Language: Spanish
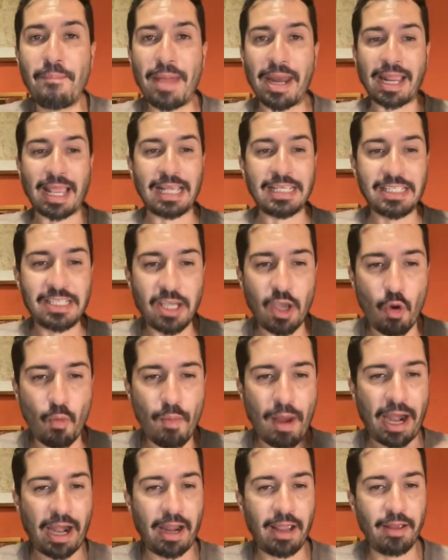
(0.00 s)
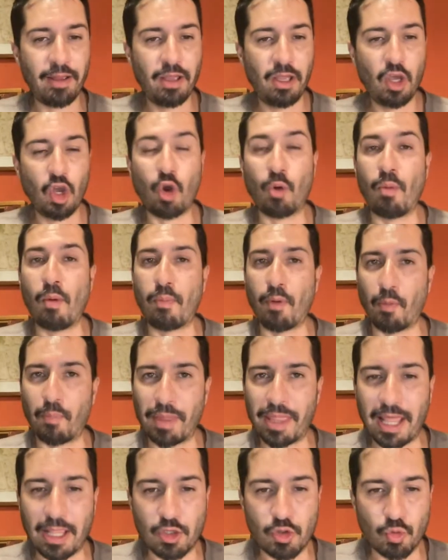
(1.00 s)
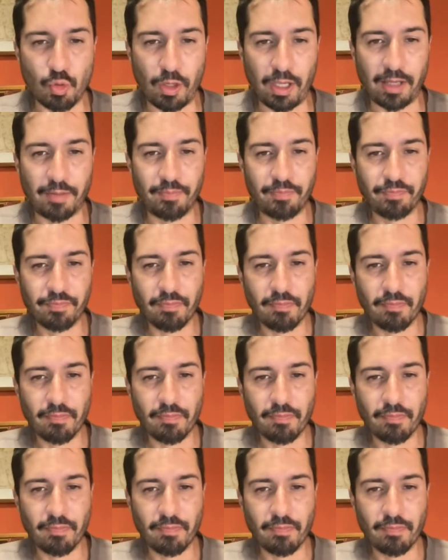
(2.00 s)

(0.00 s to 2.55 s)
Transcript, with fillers: mercancía humana como propiedad suya.